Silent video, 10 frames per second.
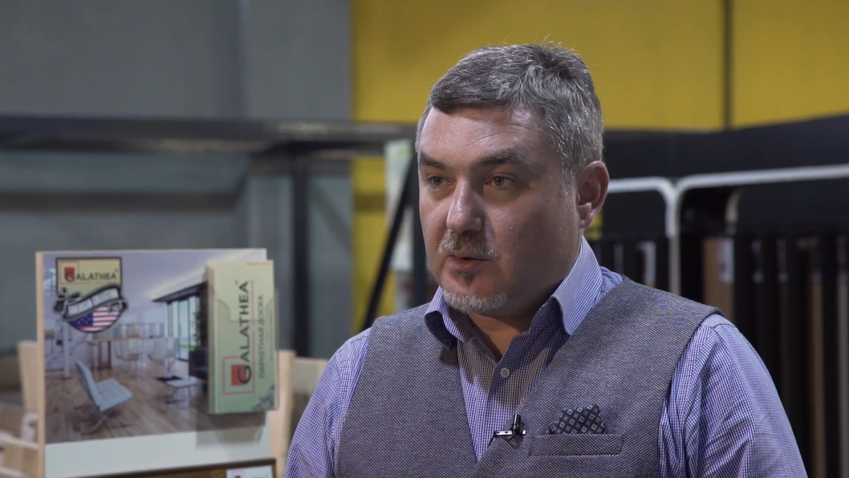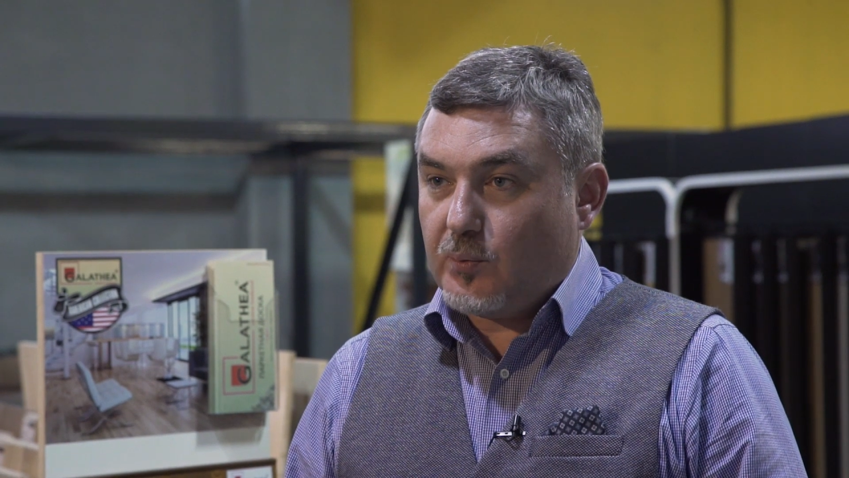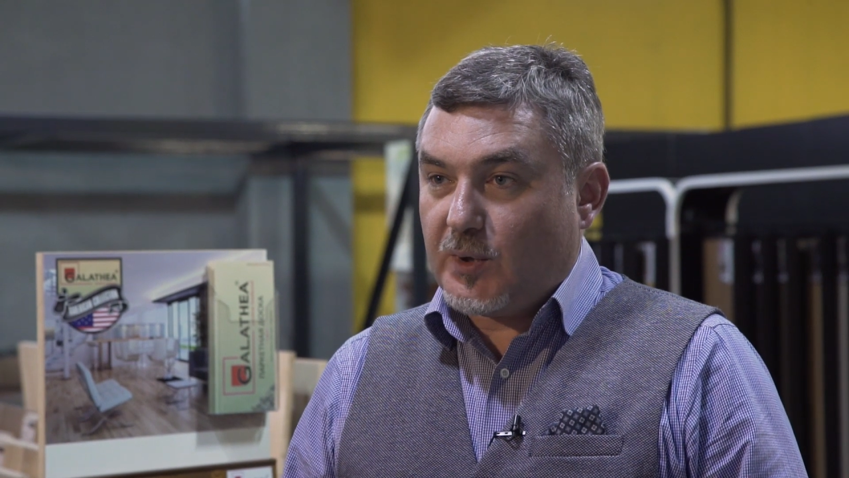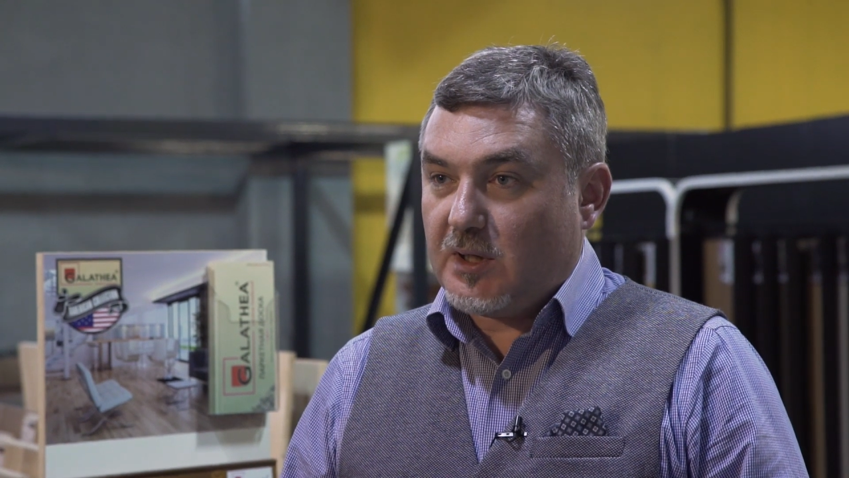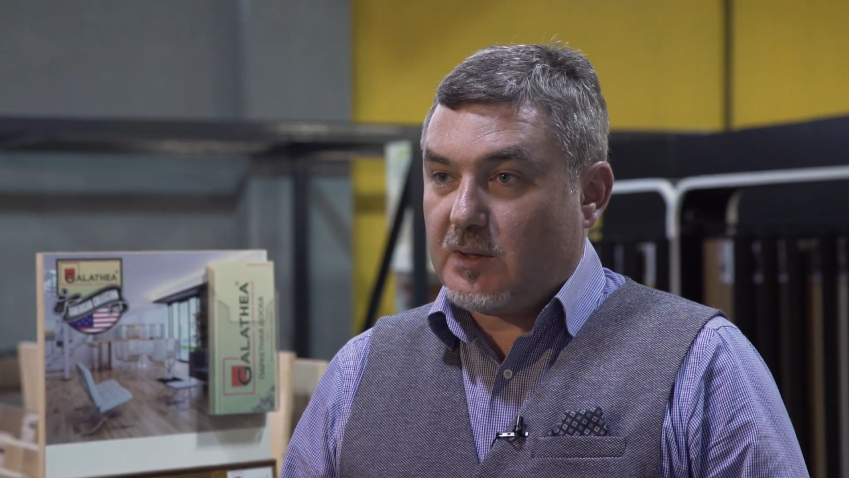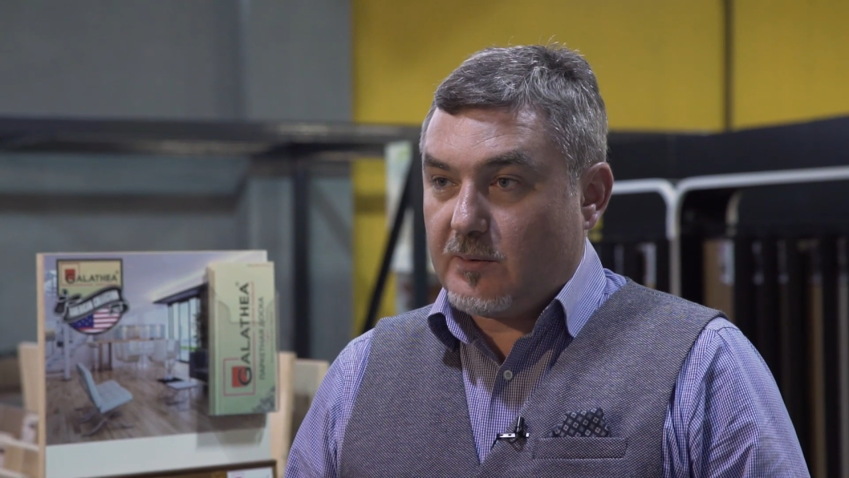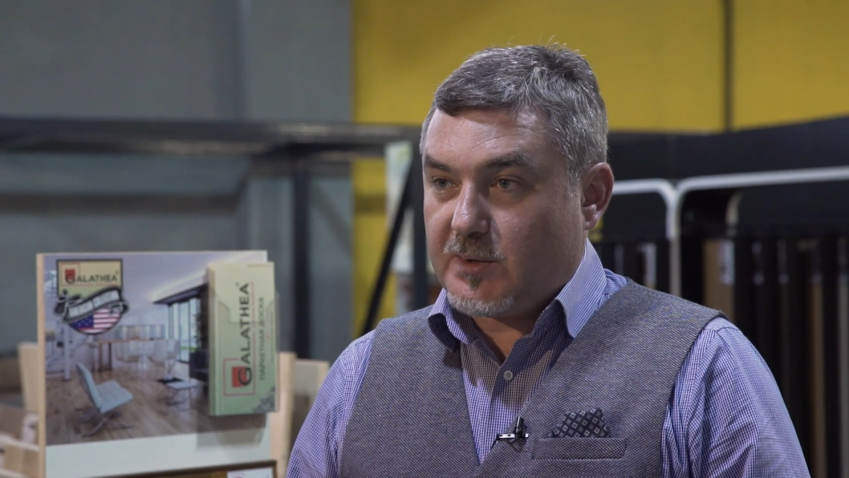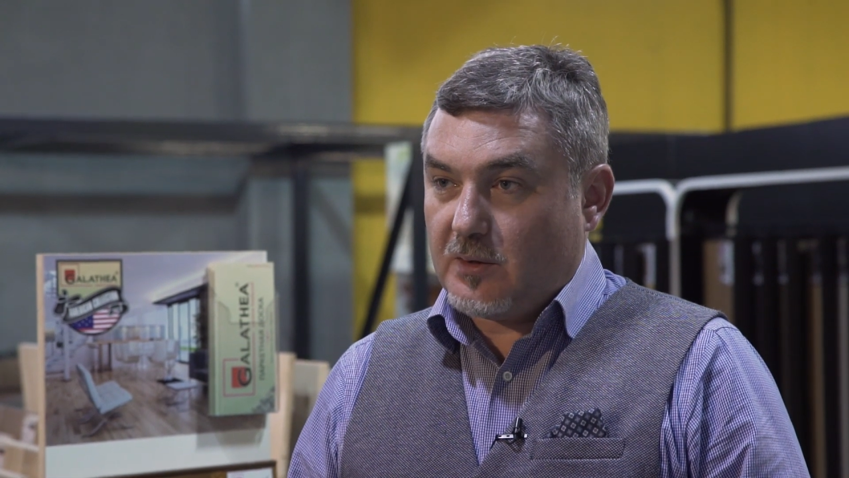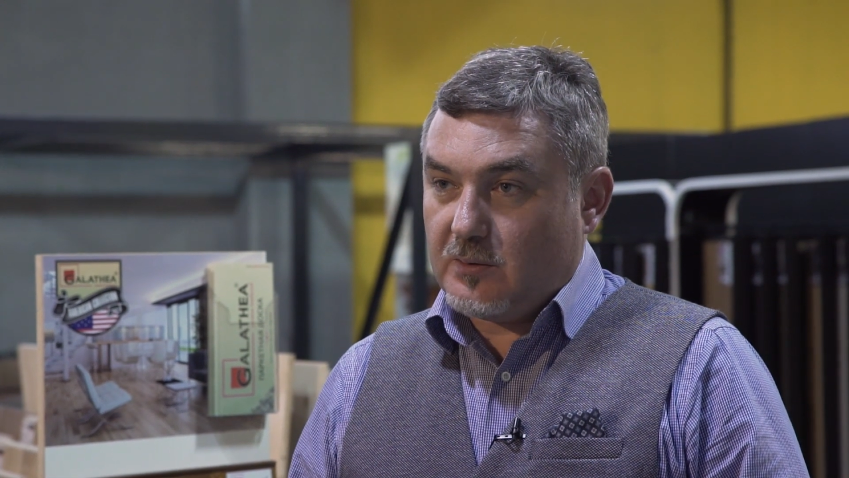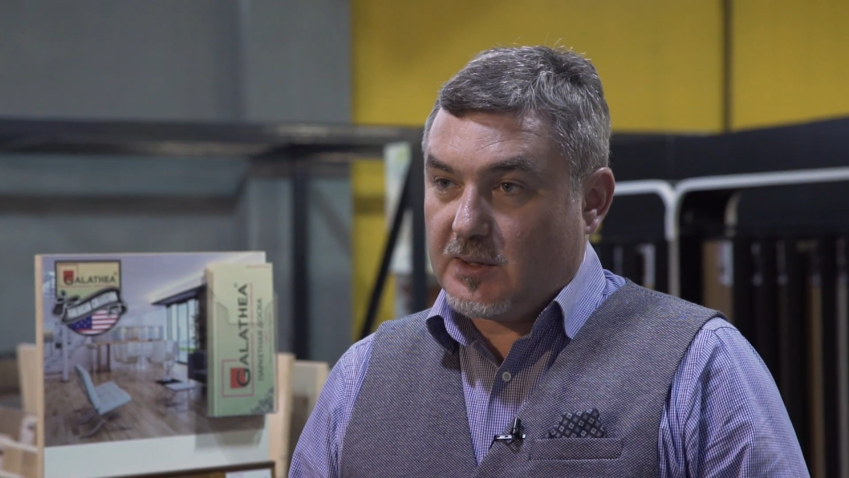но при этом
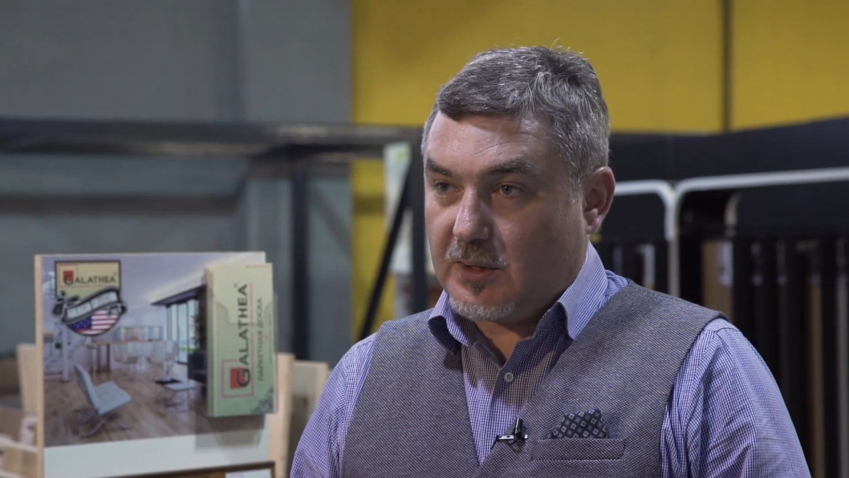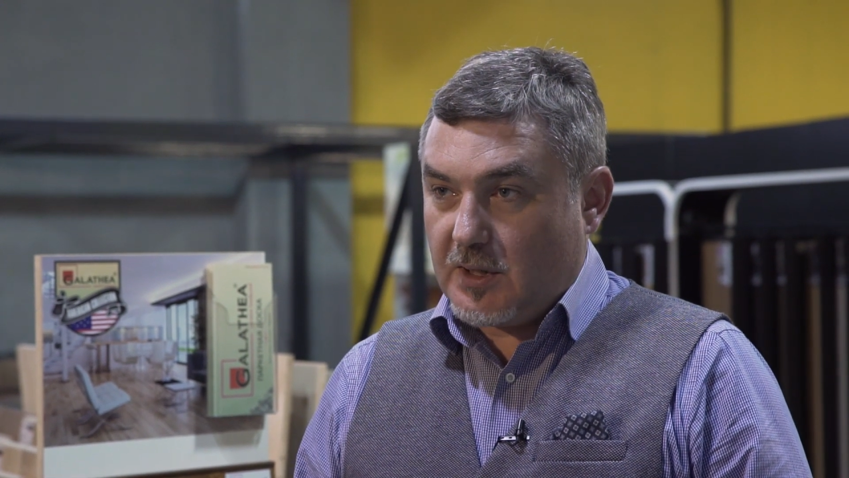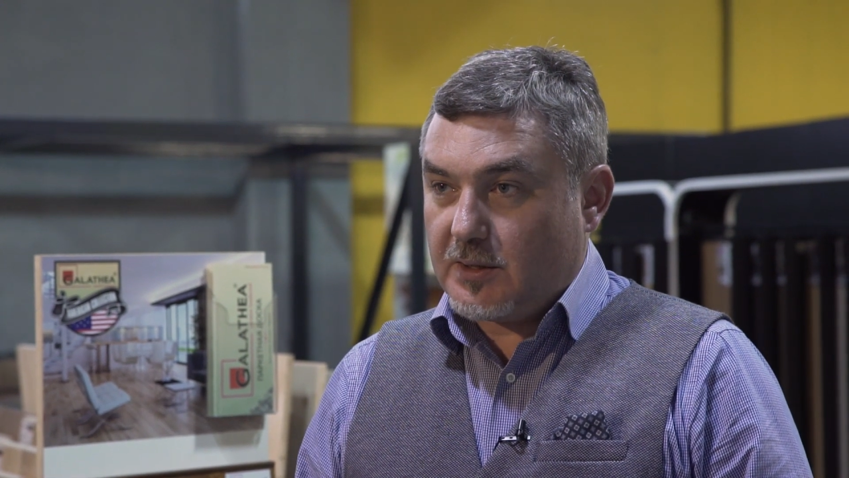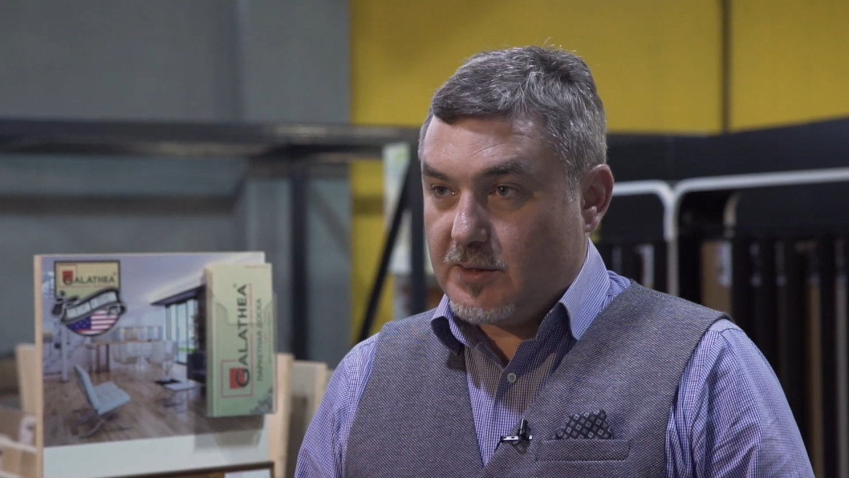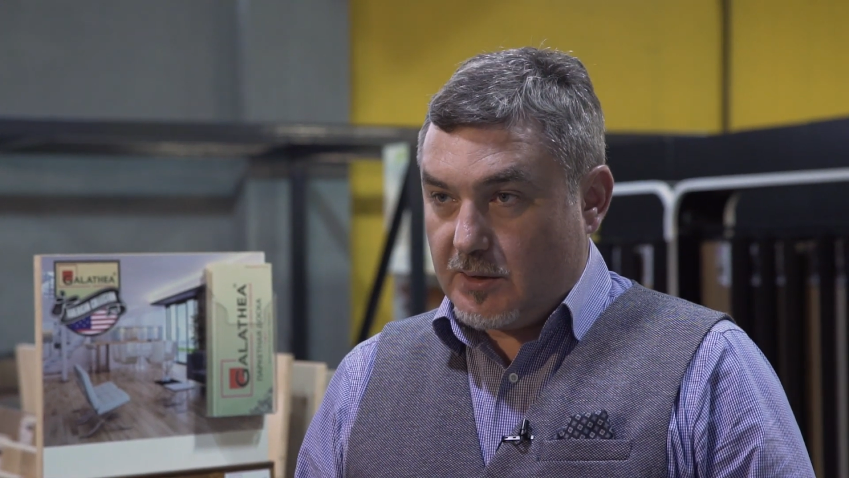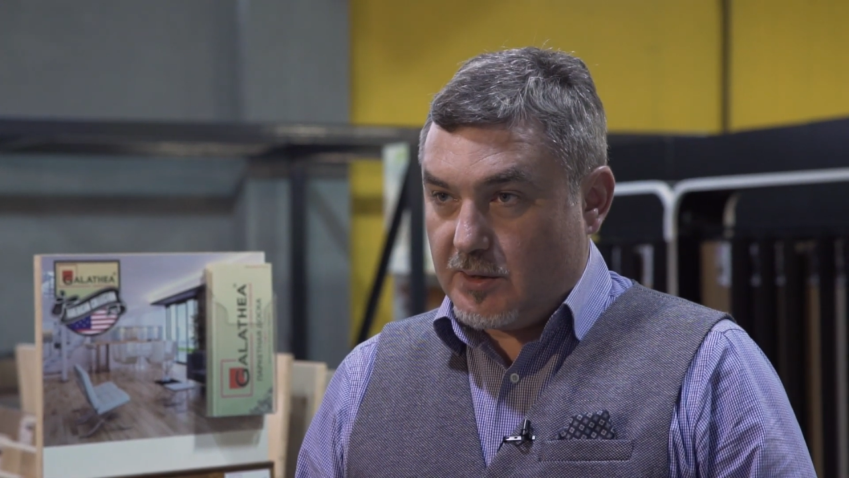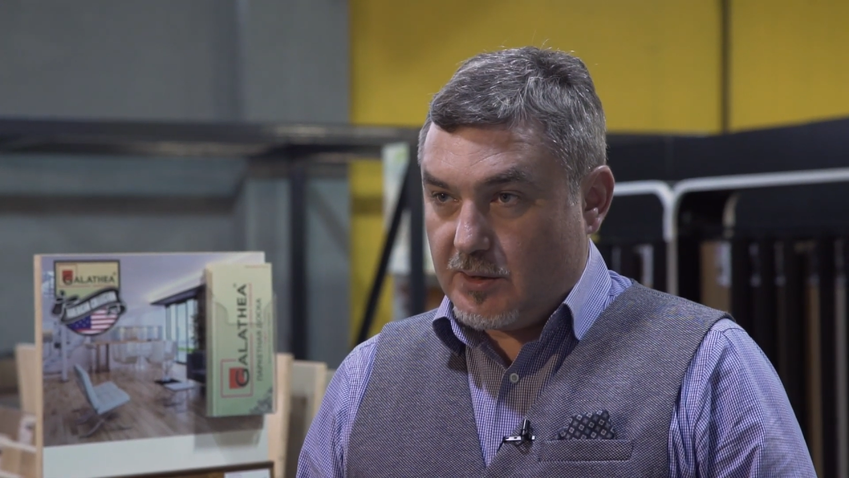абсолютно экологически